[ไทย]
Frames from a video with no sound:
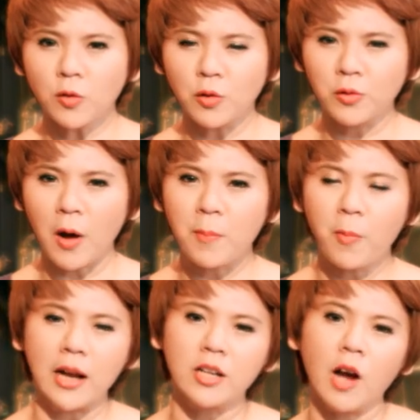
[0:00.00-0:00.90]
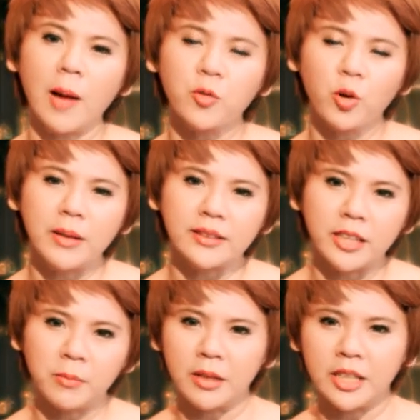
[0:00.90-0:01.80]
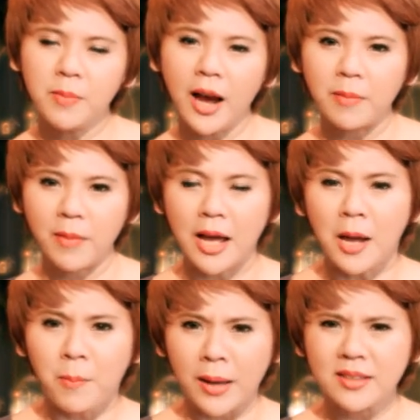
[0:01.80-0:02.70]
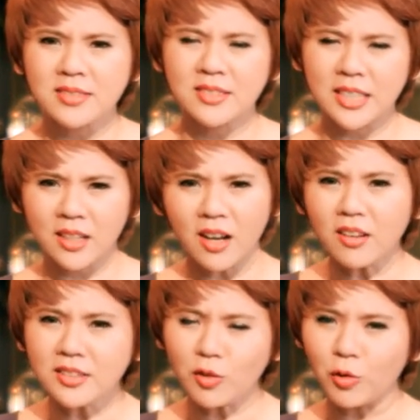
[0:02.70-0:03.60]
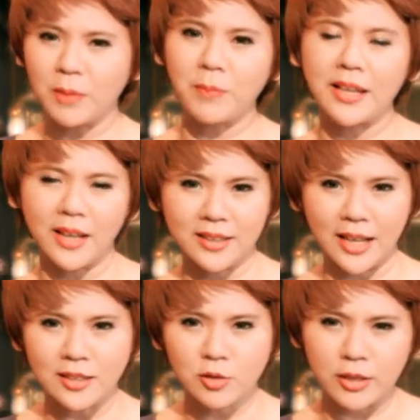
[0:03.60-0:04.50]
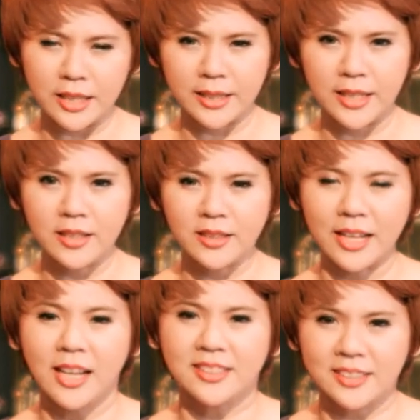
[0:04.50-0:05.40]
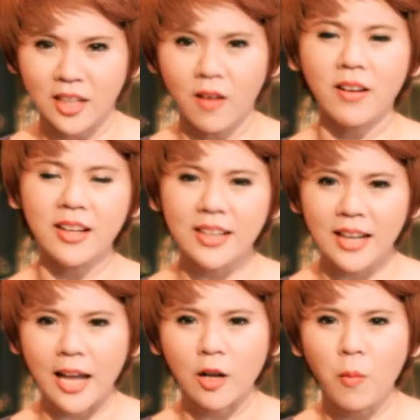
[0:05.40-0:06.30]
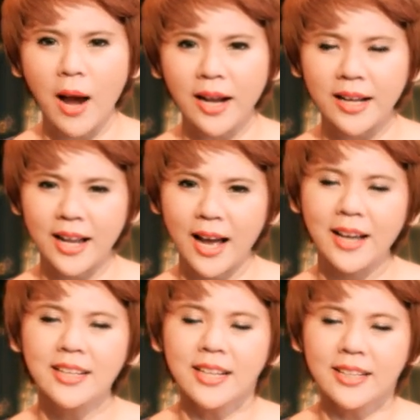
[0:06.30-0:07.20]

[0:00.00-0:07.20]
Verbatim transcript: ส่งคำหวานหรือคำโรแมนติกเหมือนที่ผ่านมาแม้แต่สติกเกอร์ก็ส่งกันไปงานงานจนอีกทีนึงเนี่ยจะทะเลาะกันในไลน์ก็ว่ากันได้